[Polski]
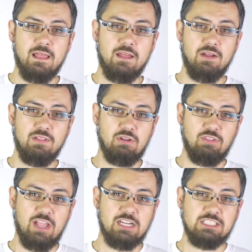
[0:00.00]
E, no
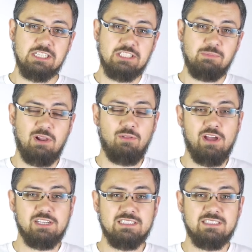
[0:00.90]
także jeśli
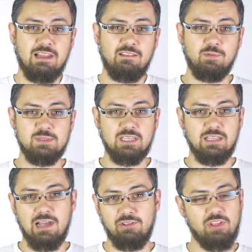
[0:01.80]
planujecie start w Beskidach,